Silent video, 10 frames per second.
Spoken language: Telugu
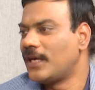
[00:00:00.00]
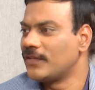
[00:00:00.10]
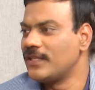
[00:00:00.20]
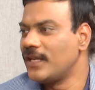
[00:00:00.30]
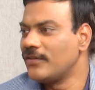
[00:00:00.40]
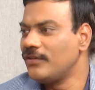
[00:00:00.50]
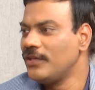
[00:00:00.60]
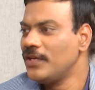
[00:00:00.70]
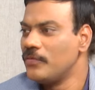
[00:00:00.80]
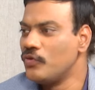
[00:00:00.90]
అదే నీకు
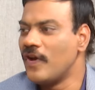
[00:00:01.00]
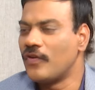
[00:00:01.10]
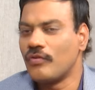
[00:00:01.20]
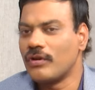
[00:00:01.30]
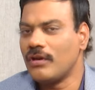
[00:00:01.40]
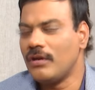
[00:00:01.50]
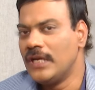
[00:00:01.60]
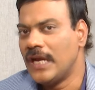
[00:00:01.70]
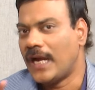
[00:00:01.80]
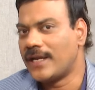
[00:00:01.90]
నువ్వేమనుకుంటావు
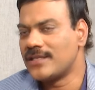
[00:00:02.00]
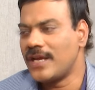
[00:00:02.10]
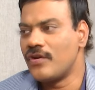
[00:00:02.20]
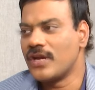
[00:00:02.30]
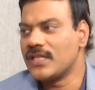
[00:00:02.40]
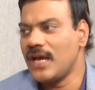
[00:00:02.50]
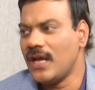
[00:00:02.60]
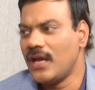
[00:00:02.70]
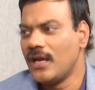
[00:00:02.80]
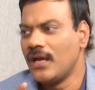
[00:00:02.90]
ఆ డిజైనర్డు కదా
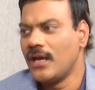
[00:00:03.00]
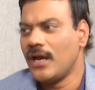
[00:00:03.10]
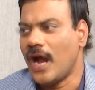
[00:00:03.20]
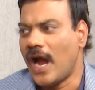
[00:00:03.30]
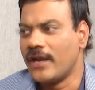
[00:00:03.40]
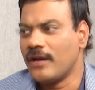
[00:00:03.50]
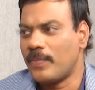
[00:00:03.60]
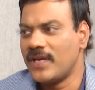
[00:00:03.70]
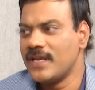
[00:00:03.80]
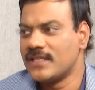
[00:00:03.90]
ఆడు
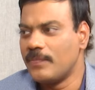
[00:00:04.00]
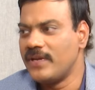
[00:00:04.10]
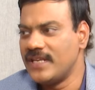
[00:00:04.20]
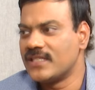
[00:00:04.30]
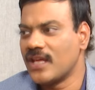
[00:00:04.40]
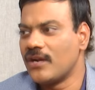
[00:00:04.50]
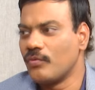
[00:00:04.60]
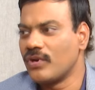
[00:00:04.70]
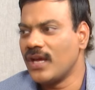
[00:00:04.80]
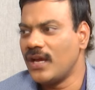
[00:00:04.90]
అప్లై చేస్తే పీజీ
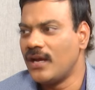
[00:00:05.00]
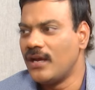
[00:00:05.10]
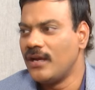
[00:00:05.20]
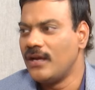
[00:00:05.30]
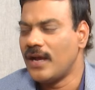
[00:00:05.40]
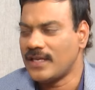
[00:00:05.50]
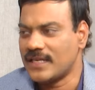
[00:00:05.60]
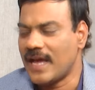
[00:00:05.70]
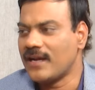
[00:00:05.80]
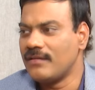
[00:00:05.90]
ఇస్తారనుకుంటా
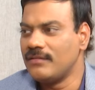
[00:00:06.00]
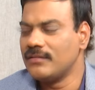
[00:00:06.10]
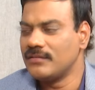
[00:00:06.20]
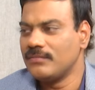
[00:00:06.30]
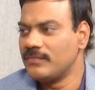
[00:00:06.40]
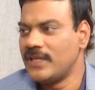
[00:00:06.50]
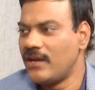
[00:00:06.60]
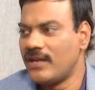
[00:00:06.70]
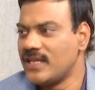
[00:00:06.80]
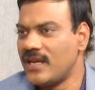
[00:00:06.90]
అసలు నాకు
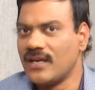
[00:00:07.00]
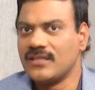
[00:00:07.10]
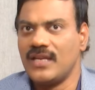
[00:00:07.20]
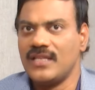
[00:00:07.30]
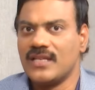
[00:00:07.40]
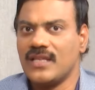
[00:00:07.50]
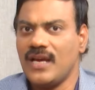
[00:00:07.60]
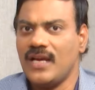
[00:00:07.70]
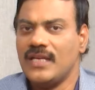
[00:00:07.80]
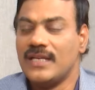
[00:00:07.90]
నేను డిజైన్ నాకు తెలియదు కదా
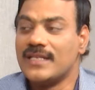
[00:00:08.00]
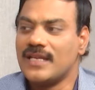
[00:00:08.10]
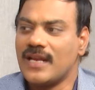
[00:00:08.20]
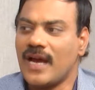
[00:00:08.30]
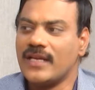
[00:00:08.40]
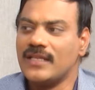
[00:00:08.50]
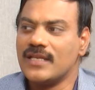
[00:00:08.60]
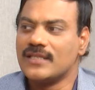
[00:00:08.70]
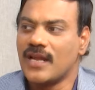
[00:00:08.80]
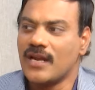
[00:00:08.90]
డిజైన్ నాకు
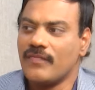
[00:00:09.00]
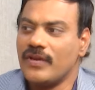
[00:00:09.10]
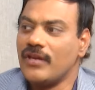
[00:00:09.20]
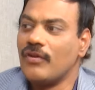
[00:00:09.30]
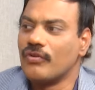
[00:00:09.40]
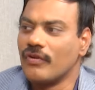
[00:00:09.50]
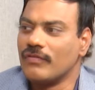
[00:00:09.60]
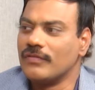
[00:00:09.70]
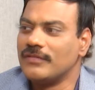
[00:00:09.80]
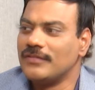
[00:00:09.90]
ఎందుకు ఇస్తారన్న ఫీలింగ్లో
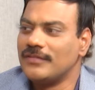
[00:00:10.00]
ఉంటాను